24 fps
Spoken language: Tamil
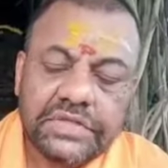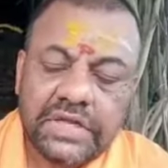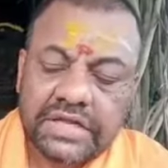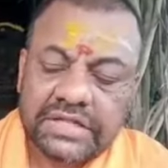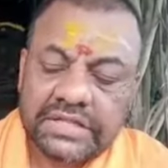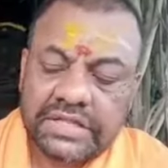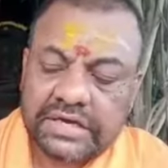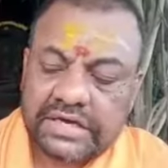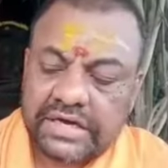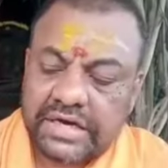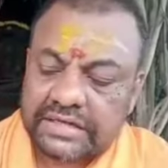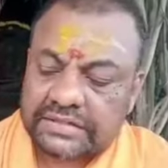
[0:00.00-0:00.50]

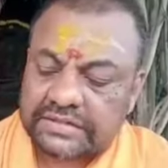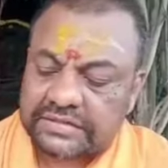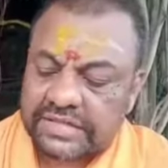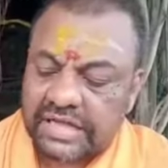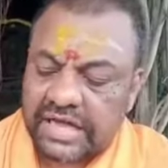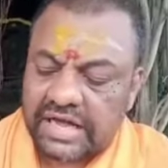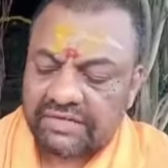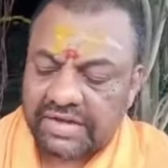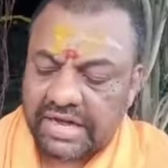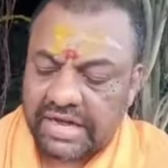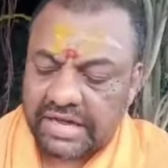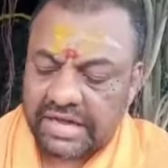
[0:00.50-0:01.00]
அந்த
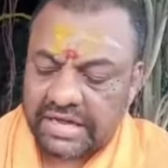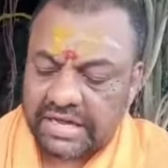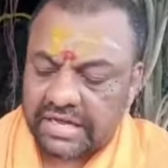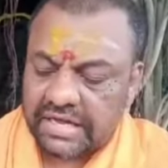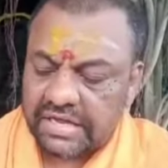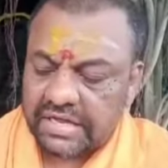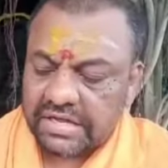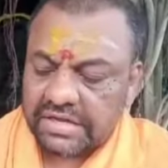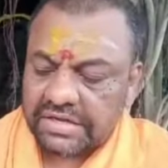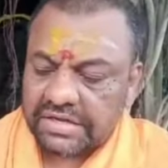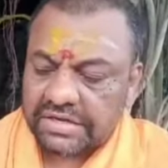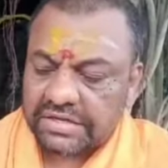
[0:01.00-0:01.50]
கர்த்தாவாக
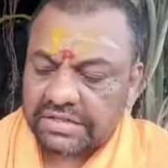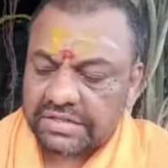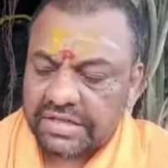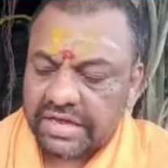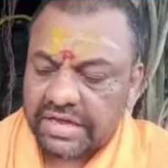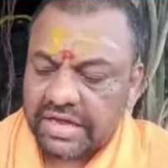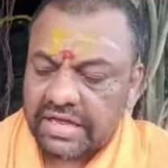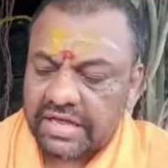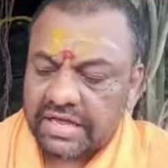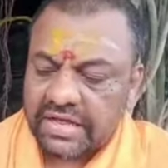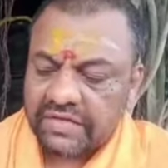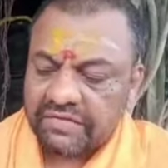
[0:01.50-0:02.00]
இந்த
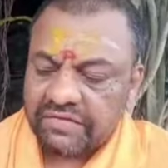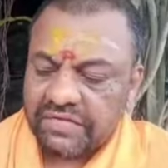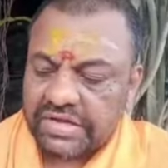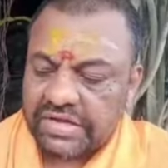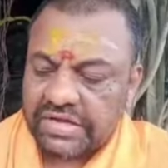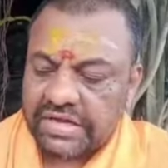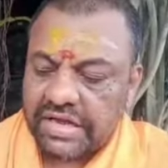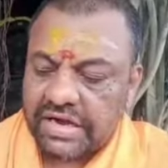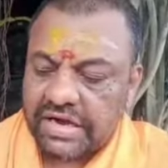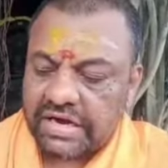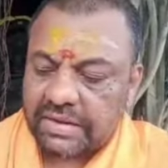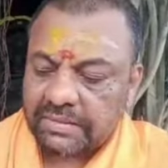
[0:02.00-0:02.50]

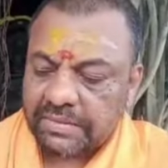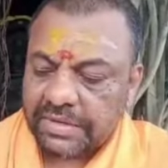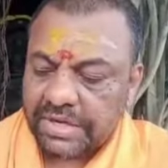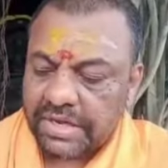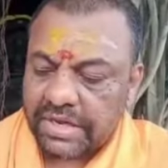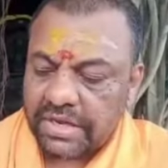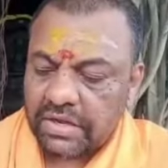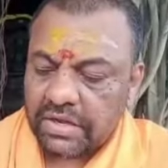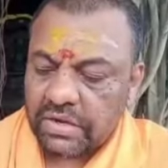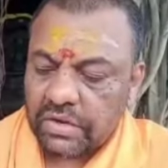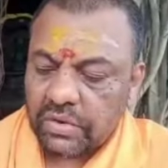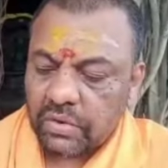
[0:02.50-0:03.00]
விஞ்ஞானமய
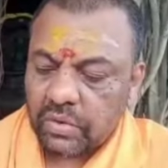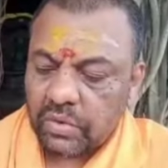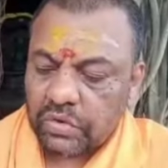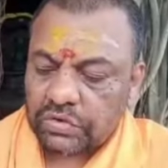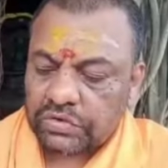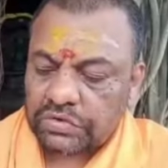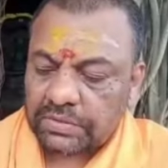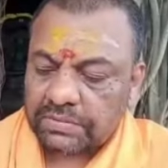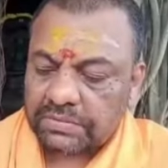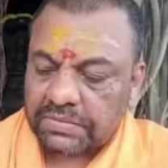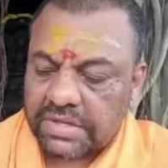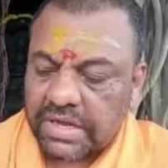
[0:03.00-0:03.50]

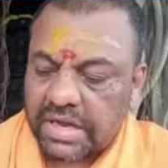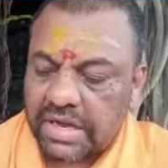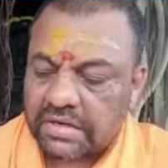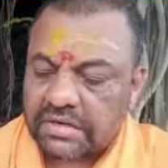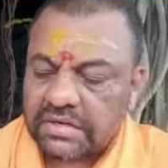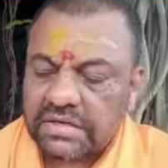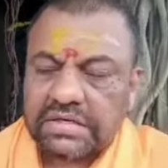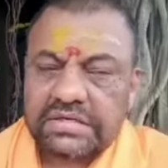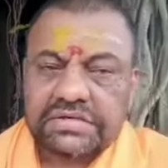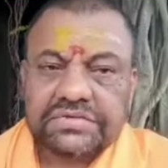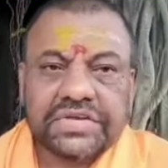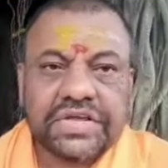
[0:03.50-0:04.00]
கோஷம்தான்
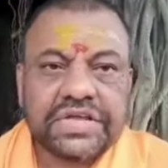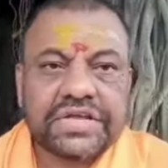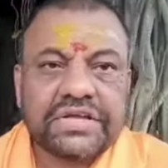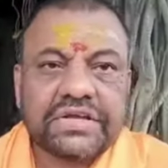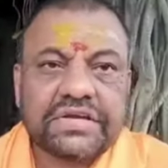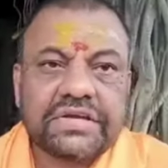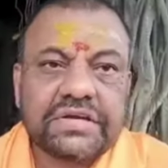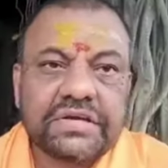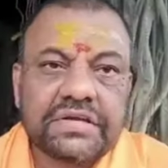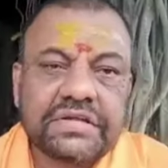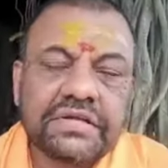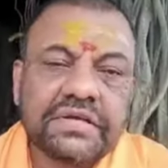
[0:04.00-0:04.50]

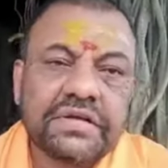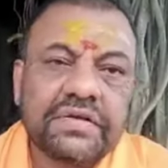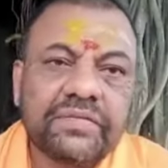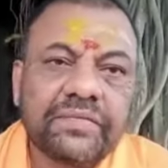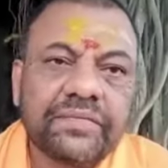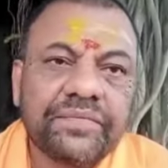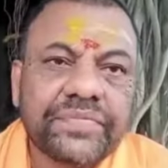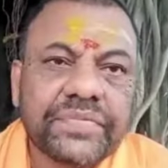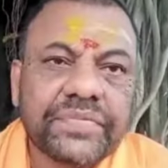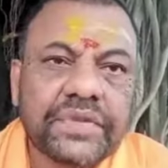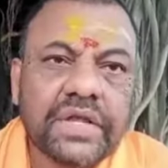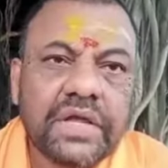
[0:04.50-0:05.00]
செய்கின்றது
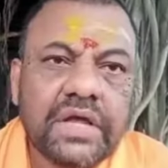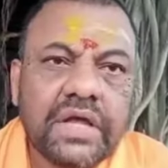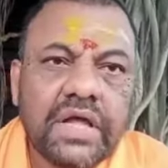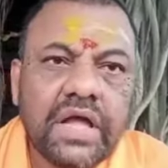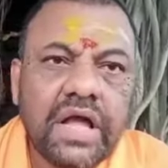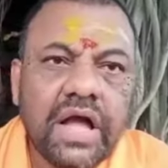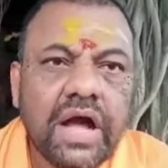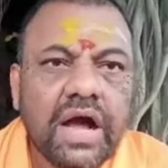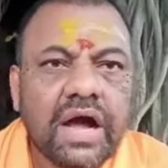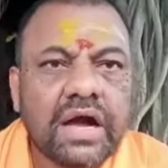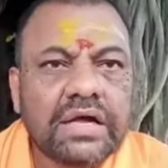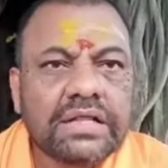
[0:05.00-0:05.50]

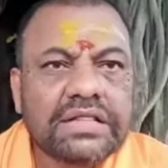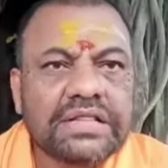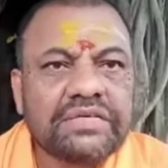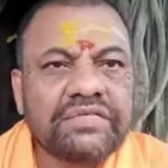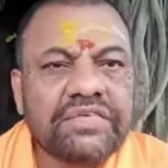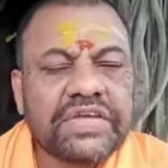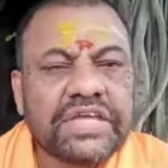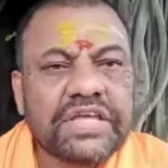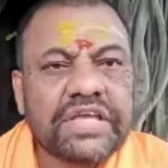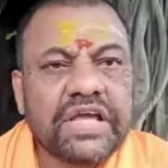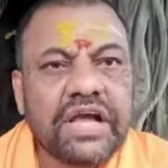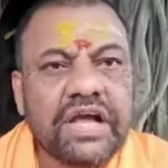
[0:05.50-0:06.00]
ஆக இந்த
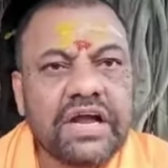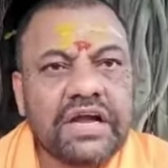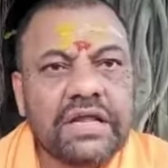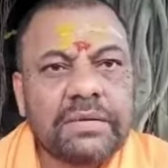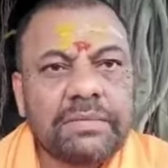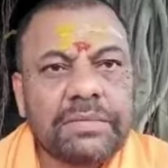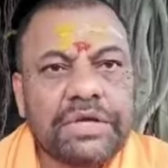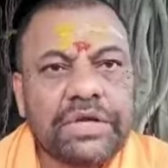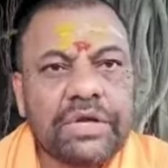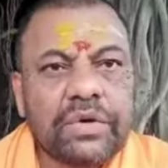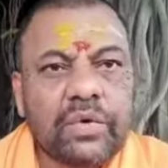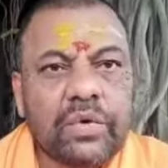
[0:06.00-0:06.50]

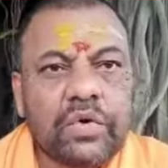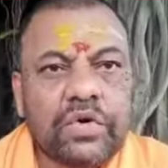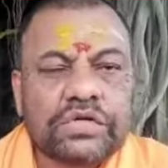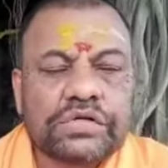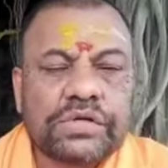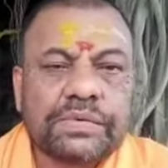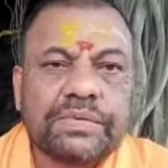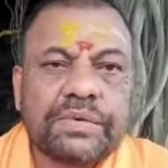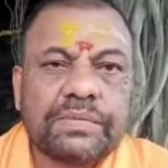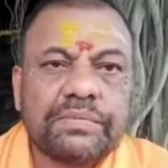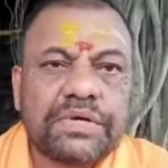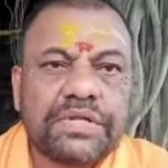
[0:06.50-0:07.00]
விஞ்ஞானமய
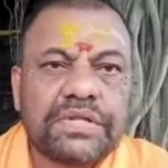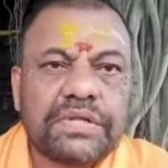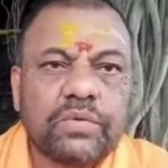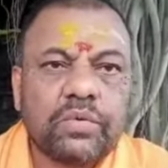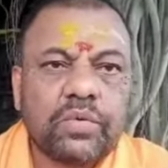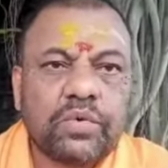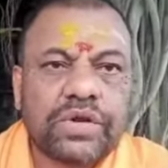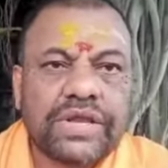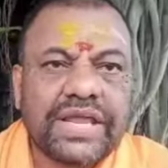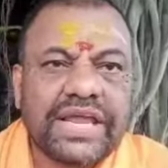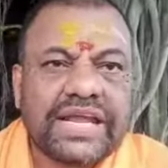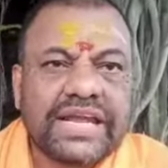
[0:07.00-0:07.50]
கோஷம் என்பது
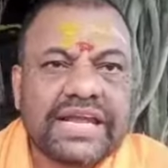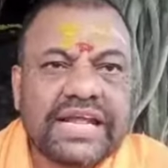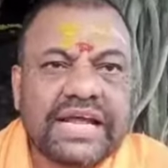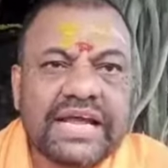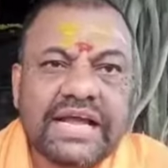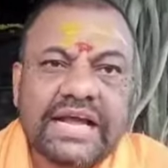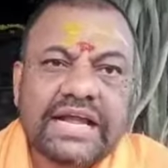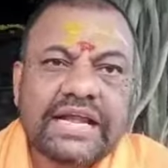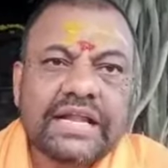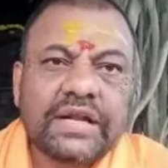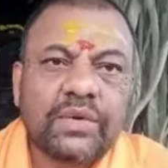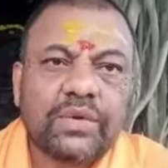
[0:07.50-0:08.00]
ஒரு
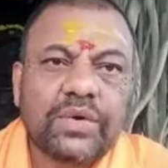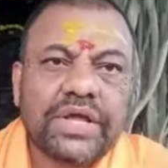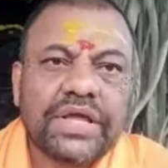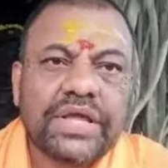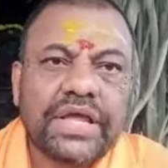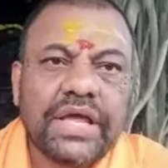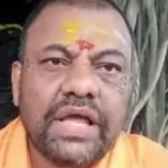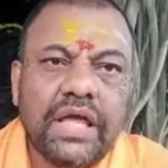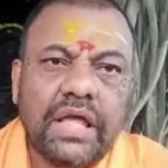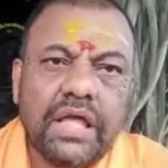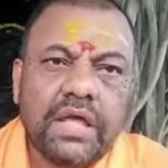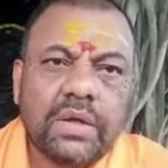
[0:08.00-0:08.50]
எண்ணங்களினுடைய
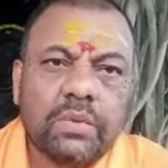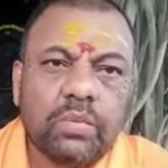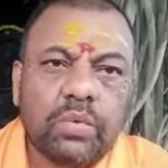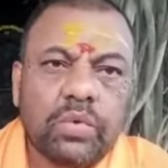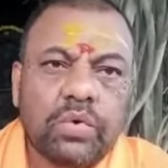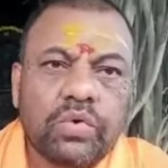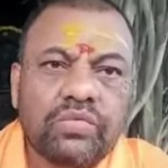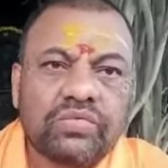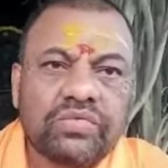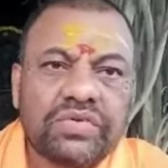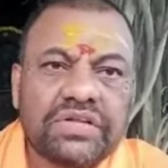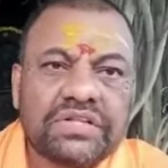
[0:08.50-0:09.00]

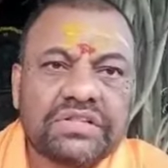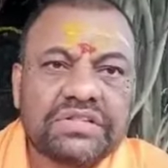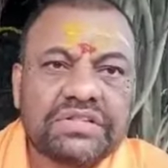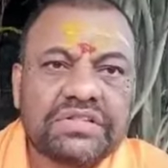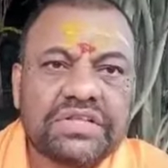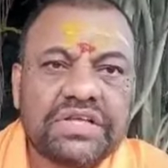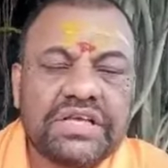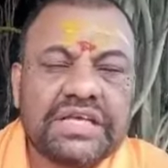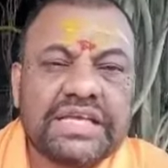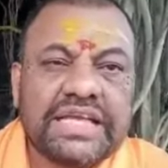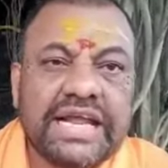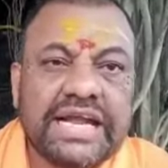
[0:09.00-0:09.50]
ஒரு
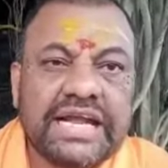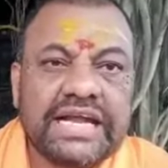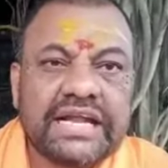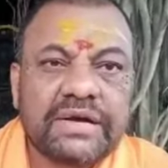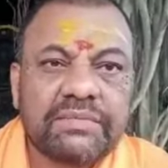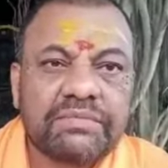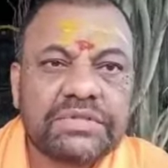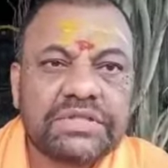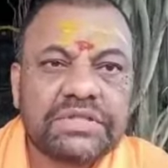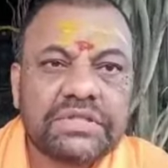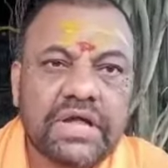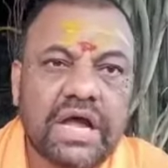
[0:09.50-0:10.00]
விருத்தி
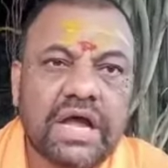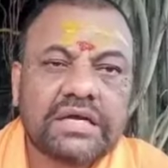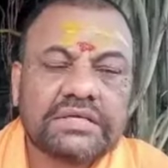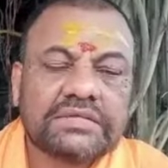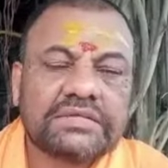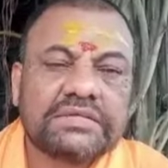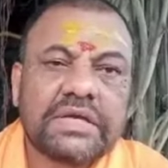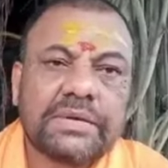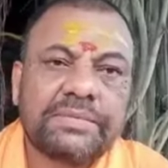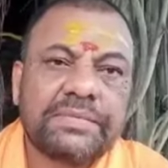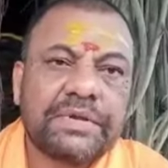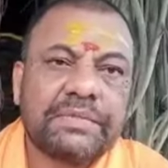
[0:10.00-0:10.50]
எண்ணம் தாட்ஸ்
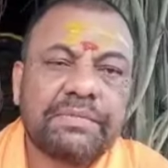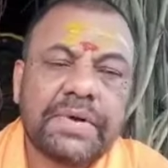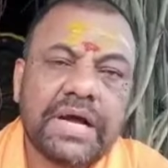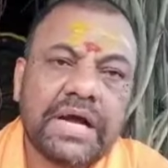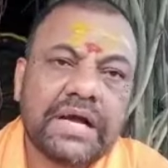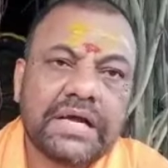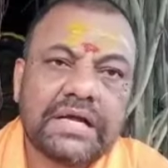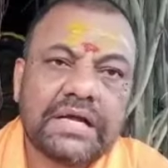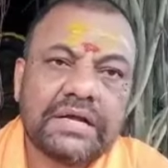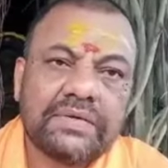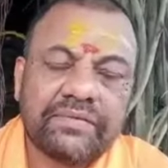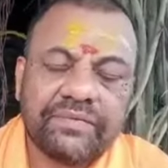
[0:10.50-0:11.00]

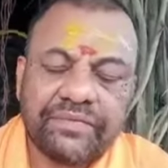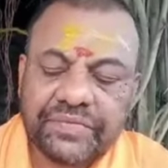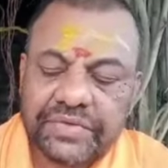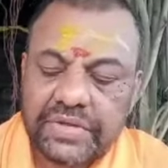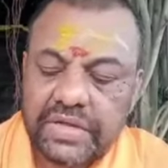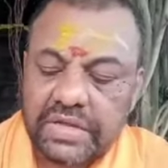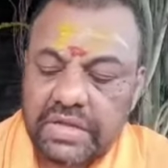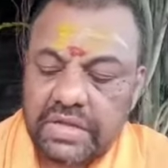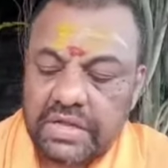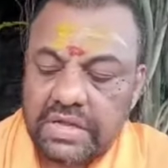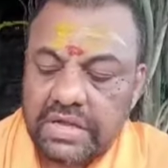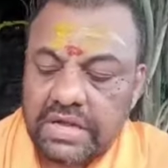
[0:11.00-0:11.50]
அப்படிம்பாங்க
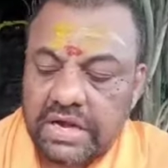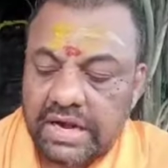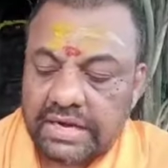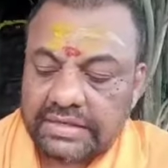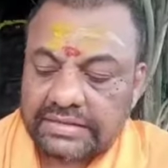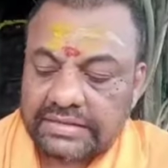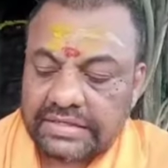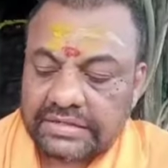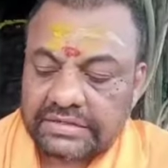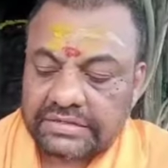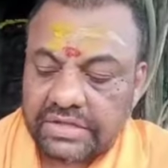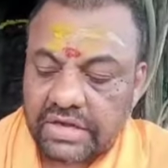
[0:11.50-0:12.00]

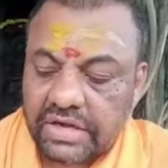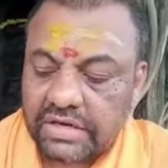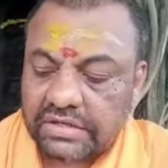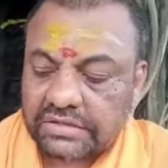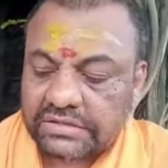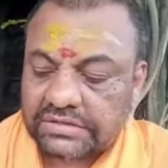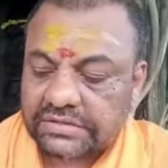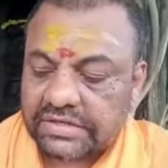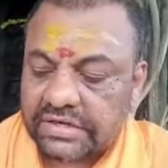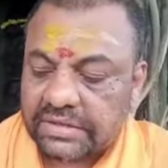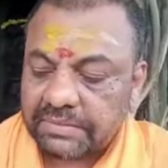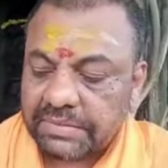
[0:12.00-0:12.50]
அந்த
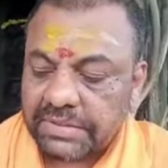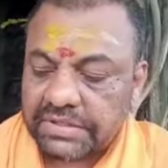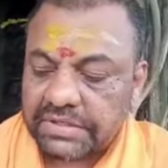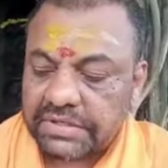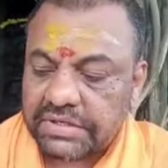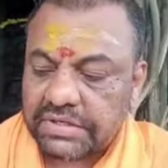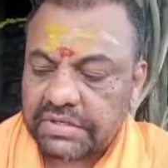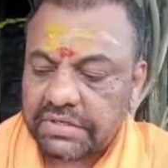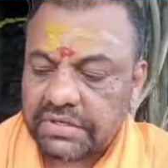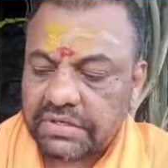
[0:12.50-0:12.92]
தாட்ஸ் என்பது